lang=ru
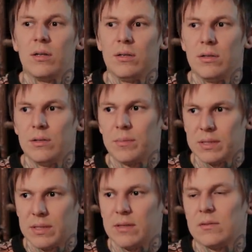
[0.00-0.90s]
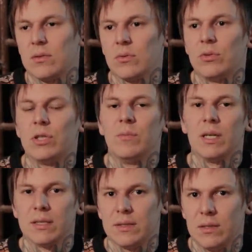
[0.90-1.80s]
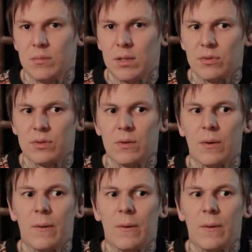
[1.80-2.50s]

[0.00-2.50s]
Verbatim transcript: и непосредственно то, чем я занимаюсь.